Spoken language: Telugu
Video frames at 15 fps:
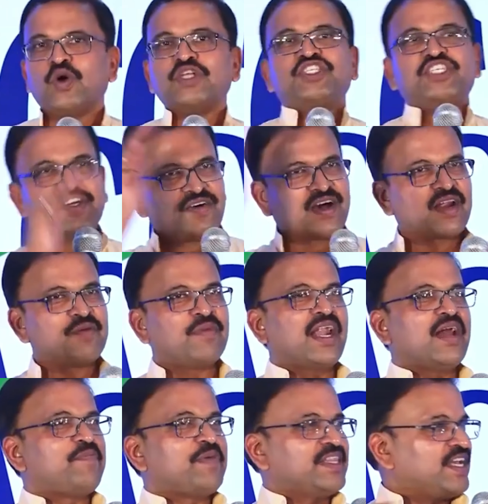వచ్చే వారం
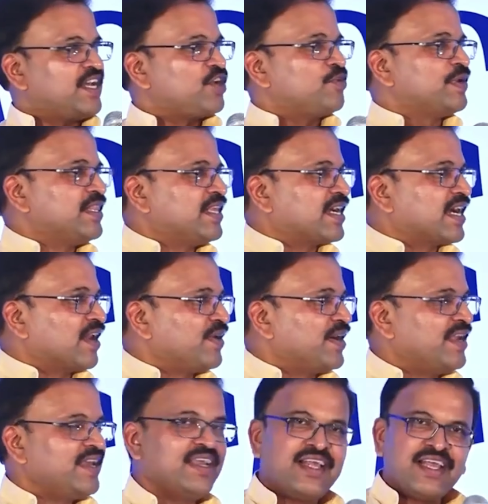మళ్ళా పదిహేను మంది
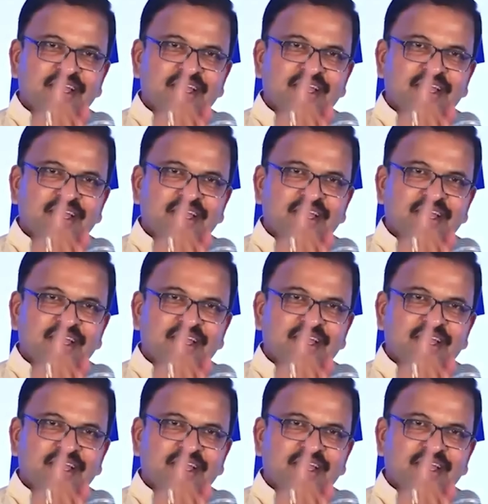కలవండి